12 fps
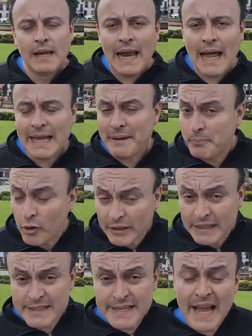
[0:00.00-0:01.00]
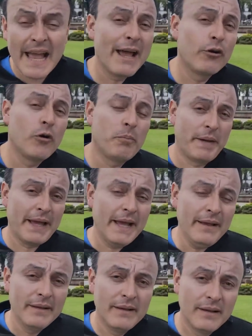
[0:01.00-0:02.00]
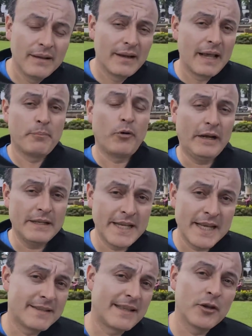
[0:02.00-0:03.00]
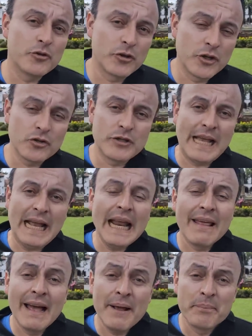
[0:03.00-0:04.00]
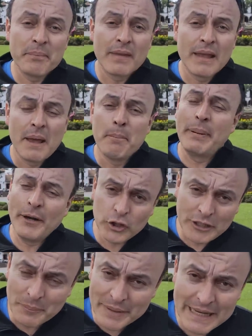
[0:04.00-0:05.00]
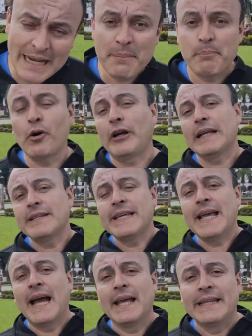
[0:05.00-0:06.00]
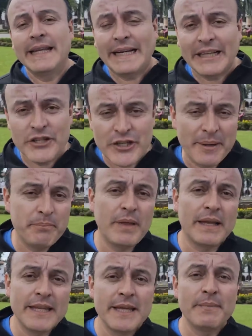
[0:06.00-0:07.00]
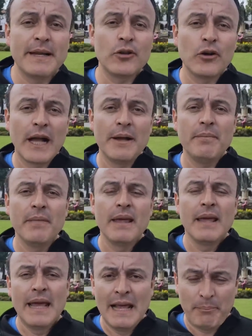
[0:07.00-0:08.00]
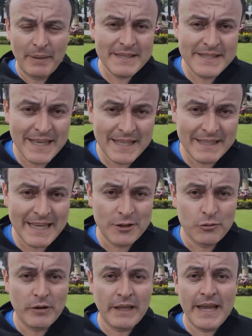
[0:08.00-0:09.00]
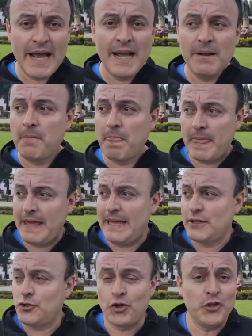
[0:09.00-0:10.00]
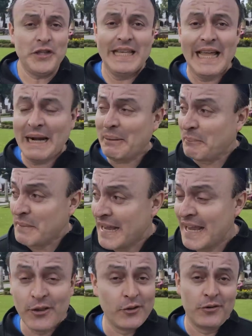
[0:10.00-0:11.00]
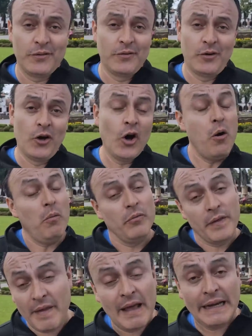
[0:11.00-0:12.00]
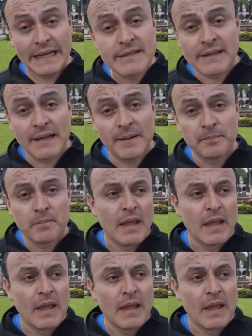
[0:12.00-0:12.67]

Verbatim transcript: la hipocresía europea, la hipocresía de Estados Unidos y Canadá, pero también la hipocresía de Recep Tayyip Erdogan, el presidente de Turquía, son de dar miedo o de dar risa.